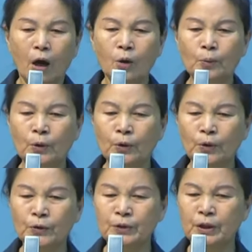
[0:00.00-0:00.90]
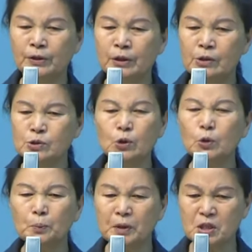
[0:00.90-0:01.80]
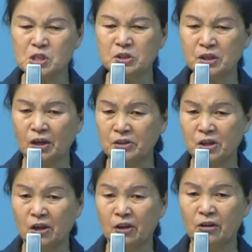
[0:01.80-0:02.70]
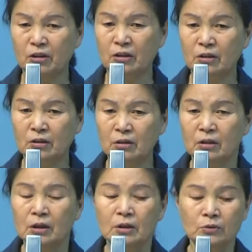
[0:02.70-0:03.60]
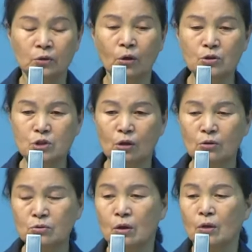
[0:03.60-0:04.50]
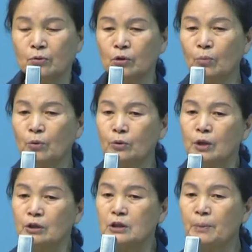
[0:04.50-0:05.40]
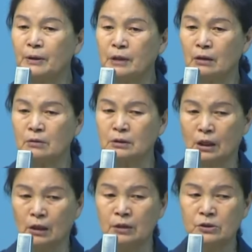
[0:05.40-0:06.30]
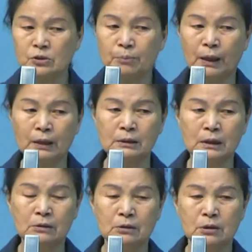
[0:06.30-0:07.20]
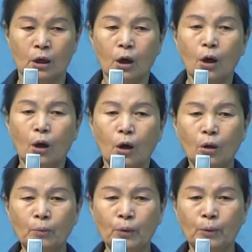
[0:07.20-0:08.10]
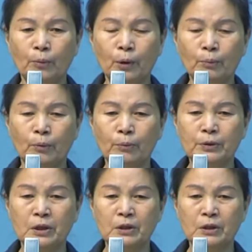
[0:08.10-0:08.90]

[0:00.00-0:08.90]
어머 예예 소름 끼친다 예. 너저 너무 뭐 예배당을 댕겨서 말한다더니 어머머머머머 예예